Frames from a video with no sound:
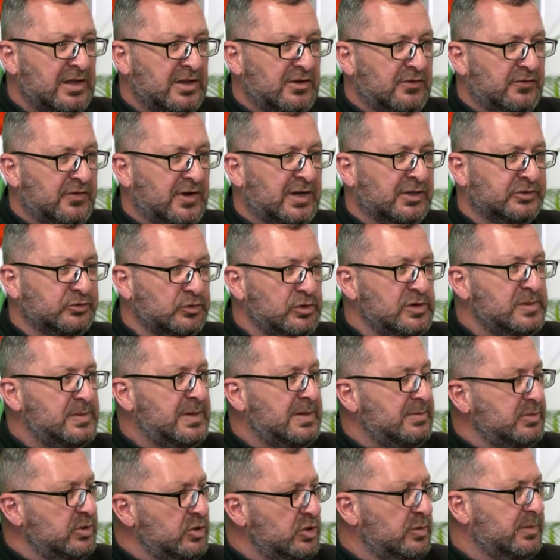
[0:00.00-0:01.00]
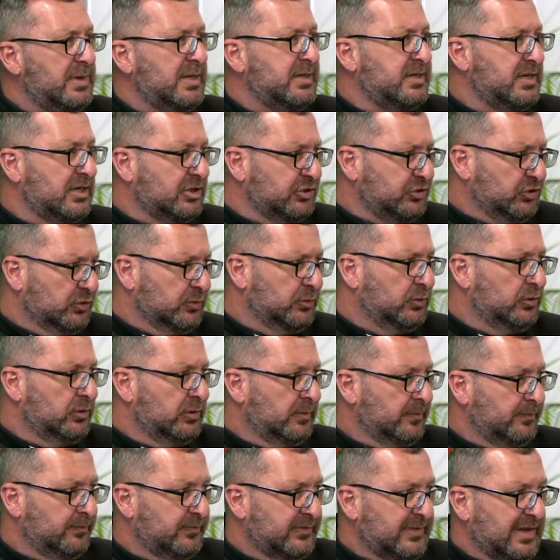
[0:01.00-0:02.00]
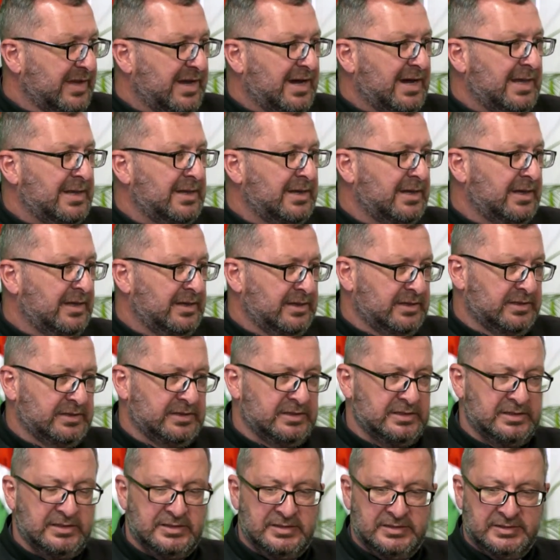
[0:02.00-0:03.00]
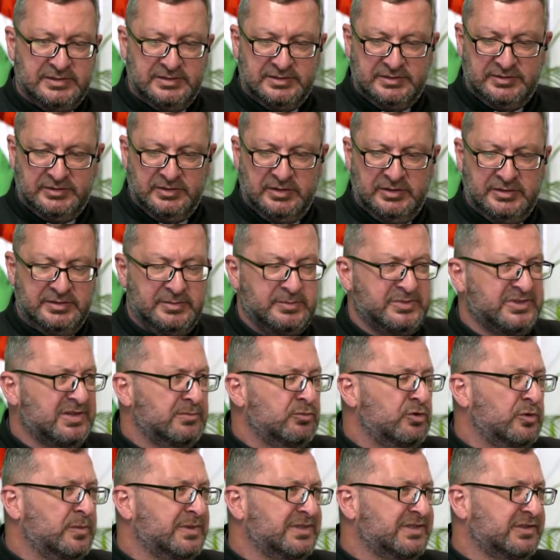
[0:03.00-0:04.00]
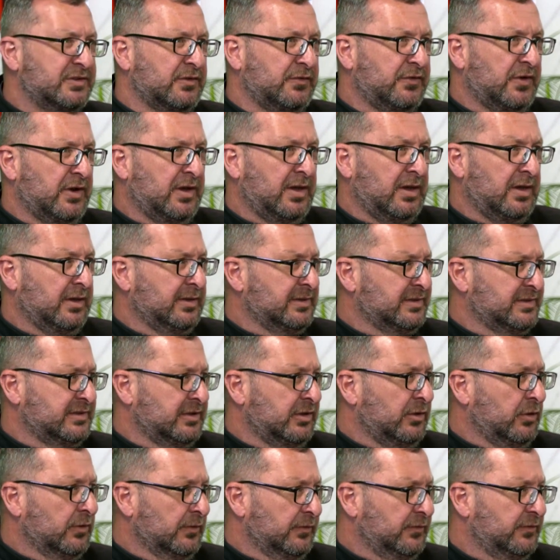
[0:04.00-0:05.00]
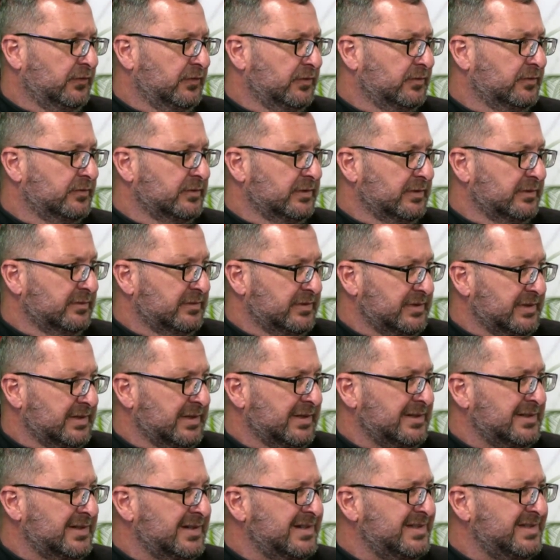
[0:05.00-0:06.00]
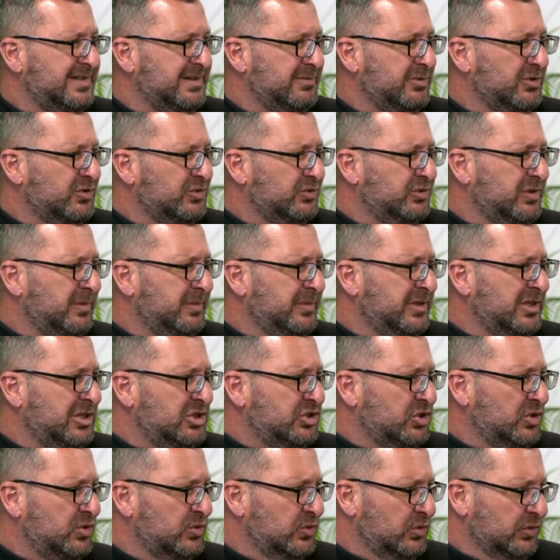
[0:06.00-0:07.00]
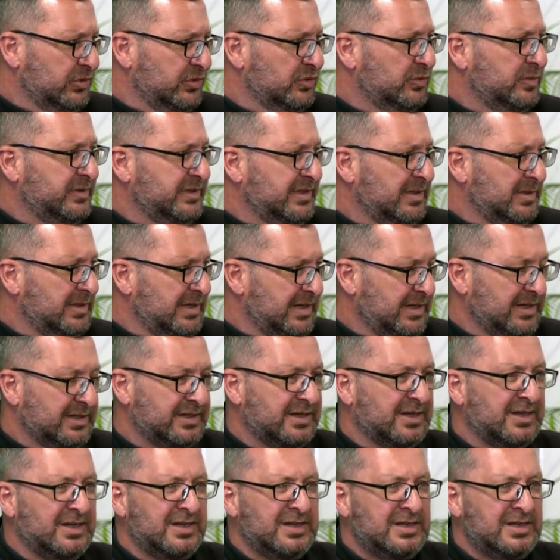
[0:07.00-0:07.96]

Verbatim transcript: فطلب منهم ان يكتبوا على آه، بسموهم الصفاء الصحف اللي يعني هن بيكونوا من الجلود ومن هيك نعم